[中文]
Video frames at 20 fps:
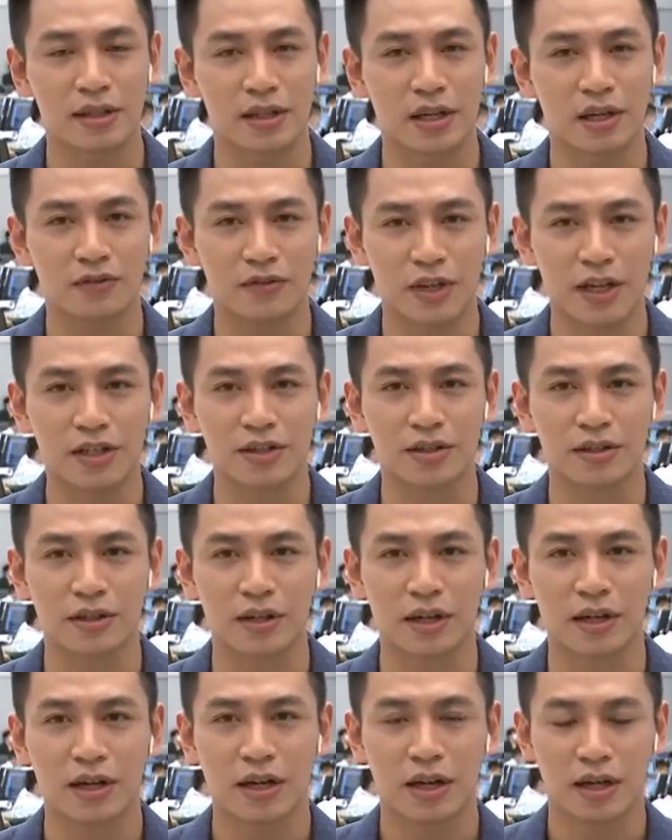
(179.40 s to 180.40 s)
几天为止
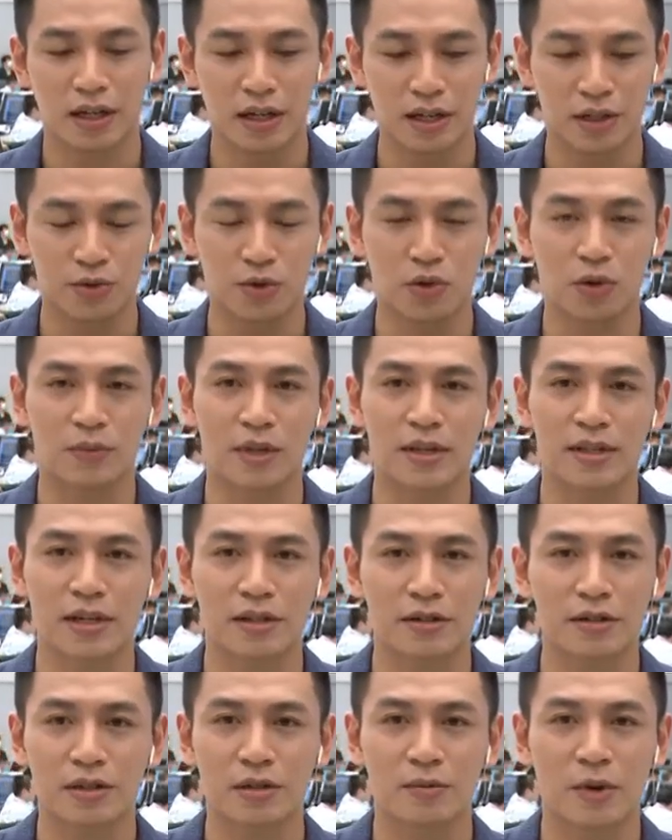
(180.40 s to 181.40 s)
呢，可以说我们的
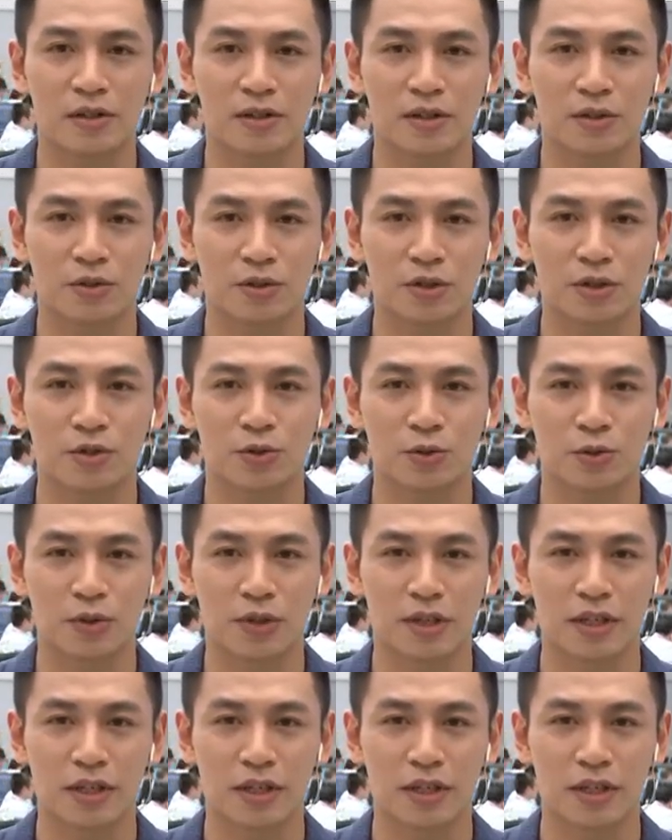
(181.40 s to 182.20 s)
再生生保系统是处